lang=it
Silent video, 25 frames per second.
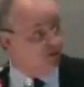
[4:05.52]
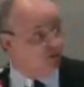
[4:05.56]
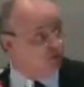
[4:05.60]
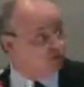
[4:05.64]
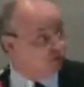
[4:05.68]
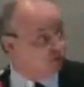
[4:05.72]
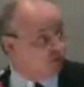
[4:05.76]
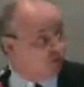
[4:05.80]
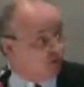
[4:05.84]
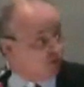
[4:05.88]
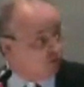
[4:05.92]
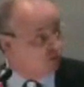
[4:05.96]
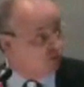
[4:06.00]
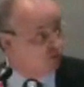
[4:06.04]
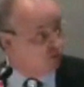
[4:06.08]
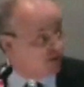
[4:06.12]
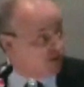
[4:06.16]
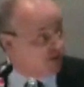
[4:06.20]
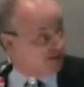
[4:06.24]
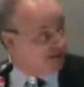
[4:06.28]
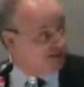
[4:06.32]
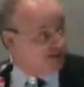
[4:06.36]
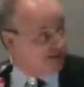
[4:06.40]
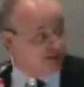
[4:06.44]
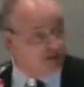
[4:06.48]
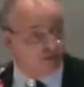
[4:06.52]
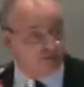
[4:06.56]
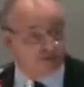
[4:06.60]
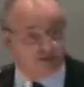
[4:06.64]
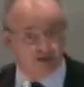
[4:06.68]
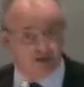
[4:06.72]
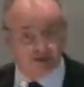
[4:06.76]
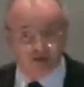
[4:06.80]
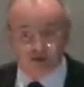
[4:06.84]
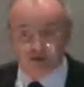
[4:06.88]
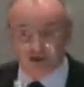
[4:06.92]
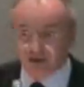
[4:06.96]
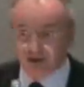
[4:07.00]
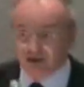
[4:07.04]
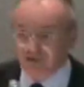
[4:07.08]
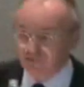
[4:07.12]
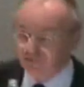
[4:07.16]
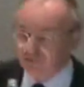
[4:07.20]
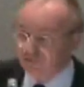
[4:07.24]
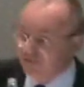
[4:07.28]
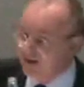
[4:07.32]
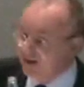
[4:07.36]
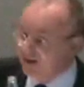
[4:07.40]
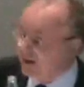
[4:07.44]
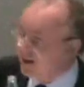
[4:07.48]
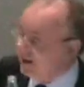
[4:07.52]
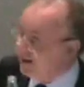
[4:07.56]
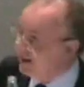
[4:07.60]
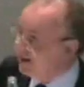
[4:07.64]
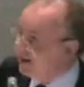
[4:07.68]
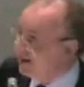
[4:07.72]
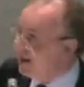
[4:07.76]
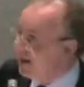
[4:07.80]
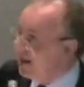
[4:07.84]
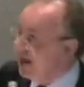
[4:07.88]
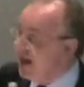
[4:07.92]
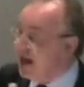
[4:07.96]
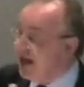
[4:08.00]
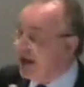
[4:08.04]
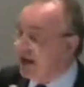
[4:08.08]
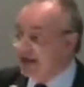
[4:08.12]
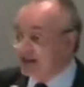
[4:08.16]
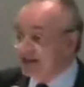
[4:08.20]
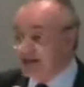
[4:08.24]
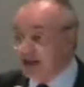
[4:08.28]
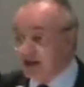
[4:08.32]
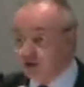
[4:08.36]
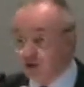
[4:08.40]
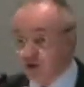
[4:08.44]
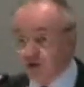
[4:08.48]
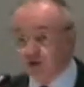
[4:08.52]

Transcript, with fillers: se non sono a conoscenza delle operazioni che lei vuol fare? La